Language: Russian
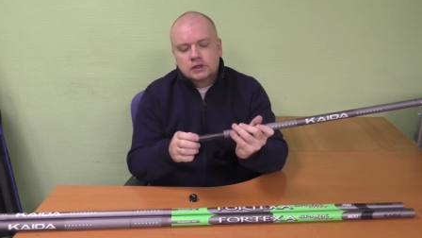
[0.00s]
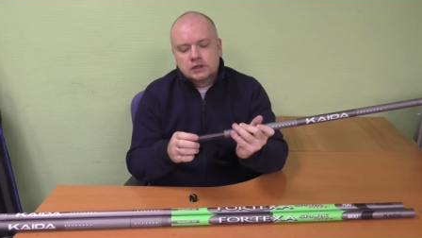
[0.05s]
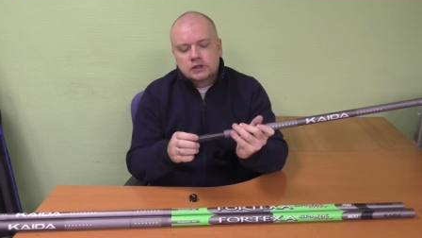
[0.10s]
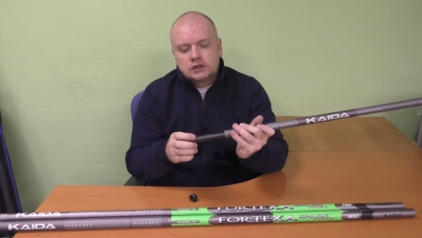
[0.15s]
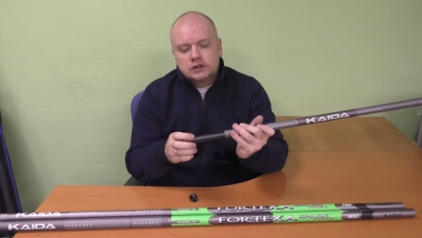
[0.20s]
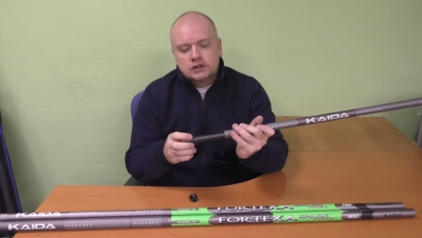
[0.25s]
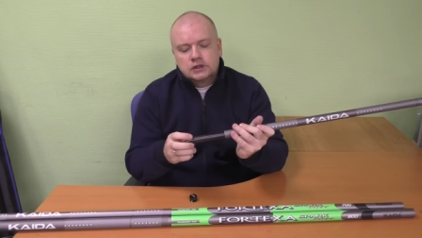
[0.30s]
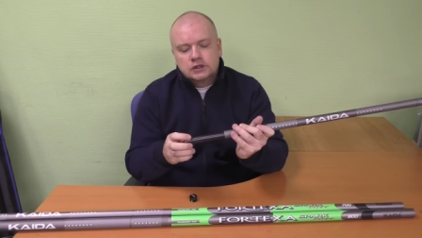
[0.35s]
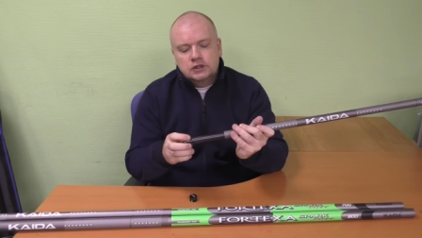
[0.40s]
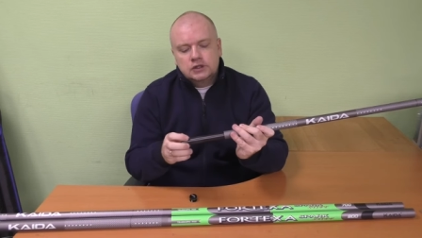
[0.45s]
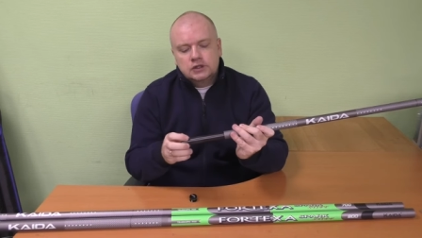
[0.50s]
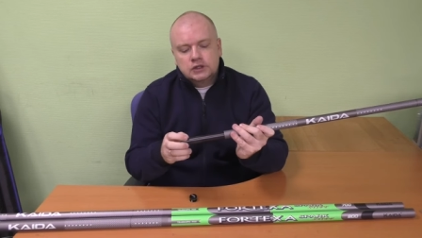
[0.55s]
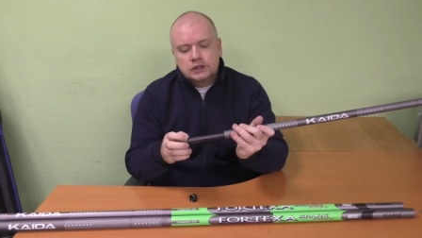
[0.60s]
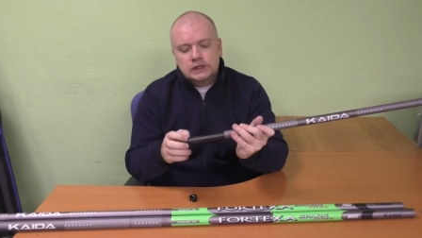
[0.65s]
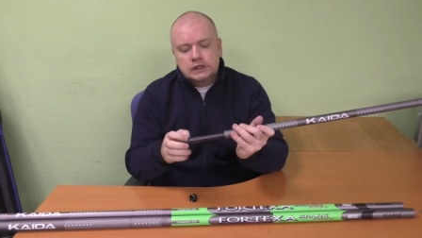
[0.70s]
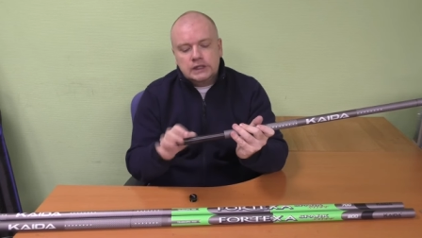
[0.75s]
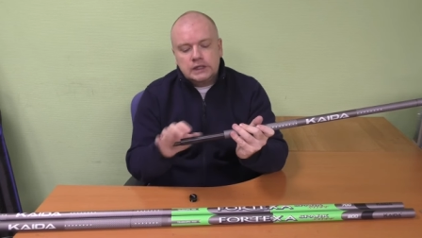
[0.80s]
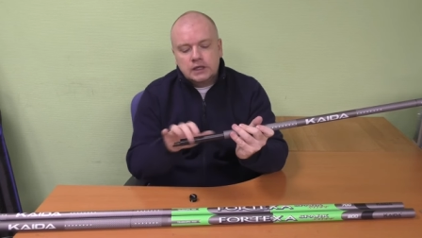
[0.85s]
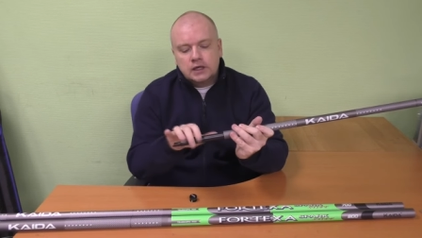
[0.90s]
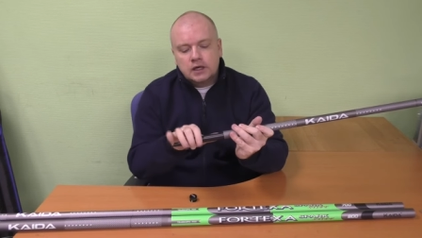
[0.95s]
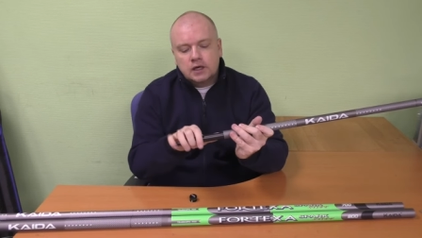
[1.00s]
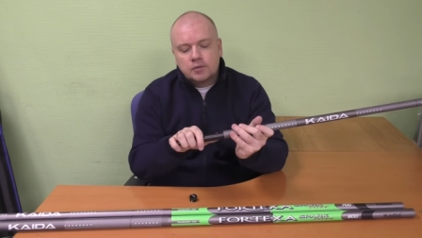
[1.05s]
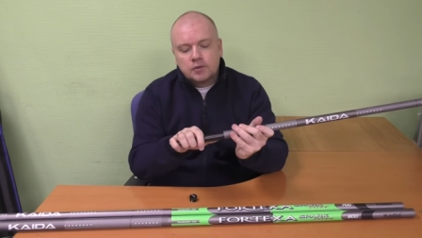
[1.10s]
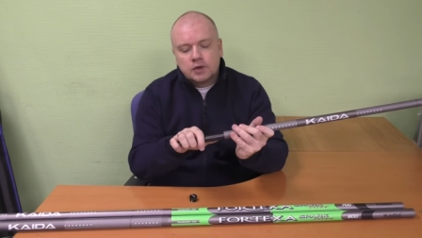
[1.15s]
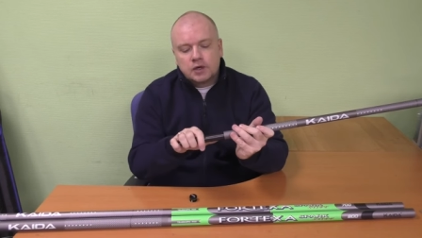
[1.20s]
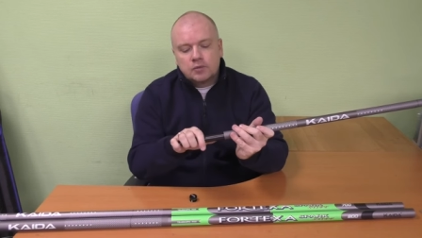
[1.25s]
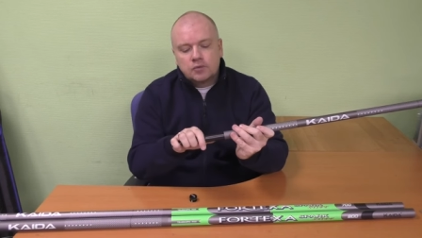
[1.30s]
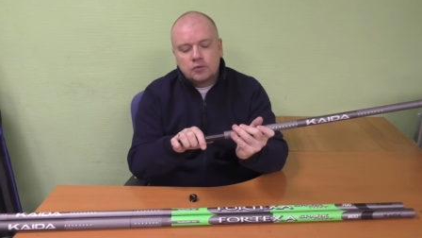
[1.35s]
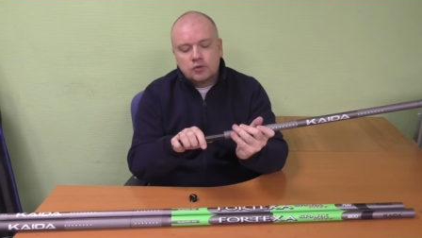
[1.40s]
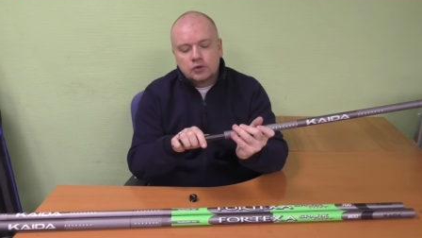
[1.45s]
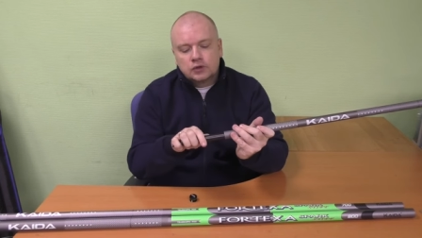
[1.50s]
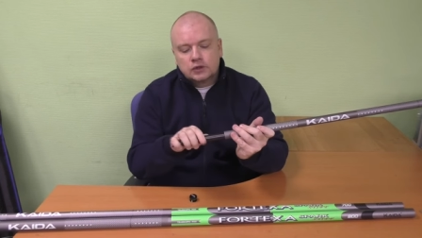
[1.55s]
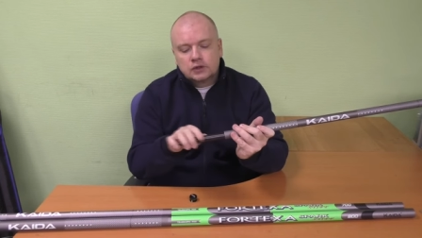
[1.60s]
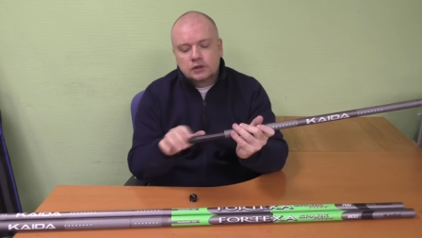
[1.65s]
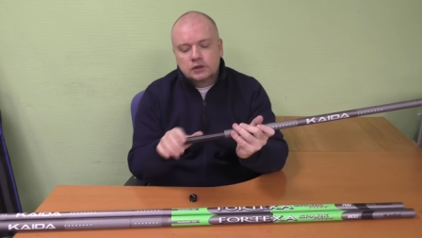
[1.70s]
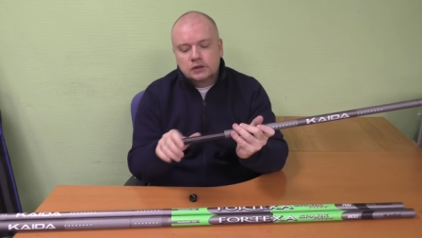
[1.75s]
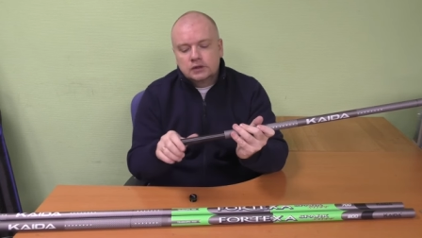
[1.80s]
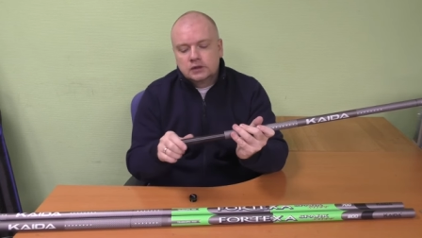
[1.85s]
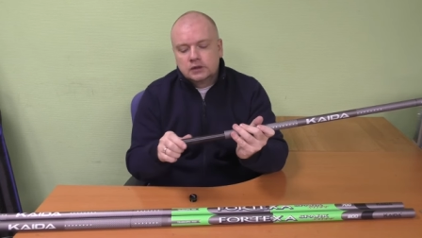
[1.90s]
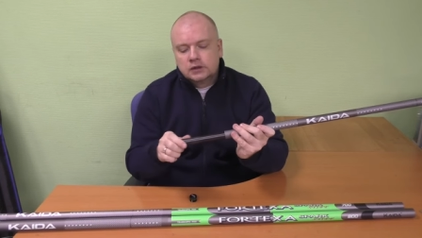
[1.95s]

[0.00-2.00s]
стыки обработаны